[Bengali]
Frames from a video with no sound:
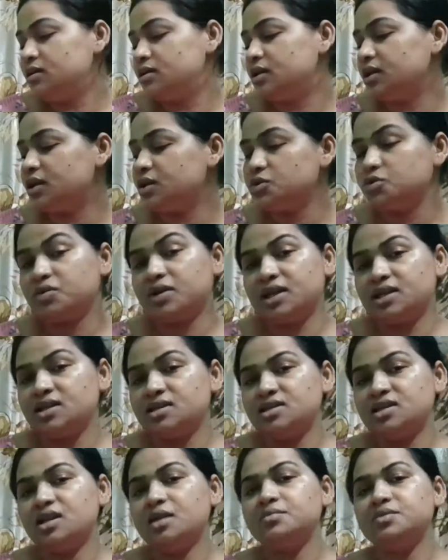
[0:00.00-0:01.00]
তো কিছু
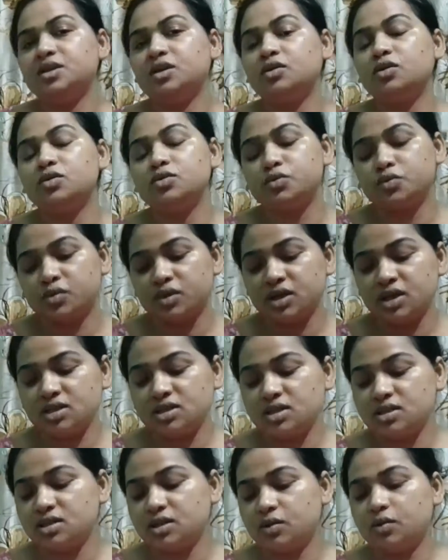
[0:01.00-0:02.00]
কেঁদেছিলাম সেগুলো
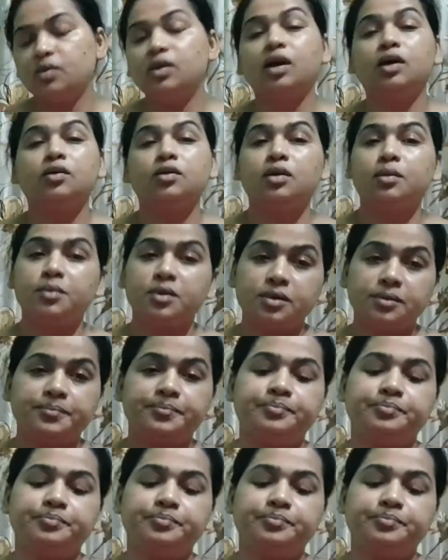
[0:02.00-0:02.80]
শুকিয়েছে সেগুলো এখন আমি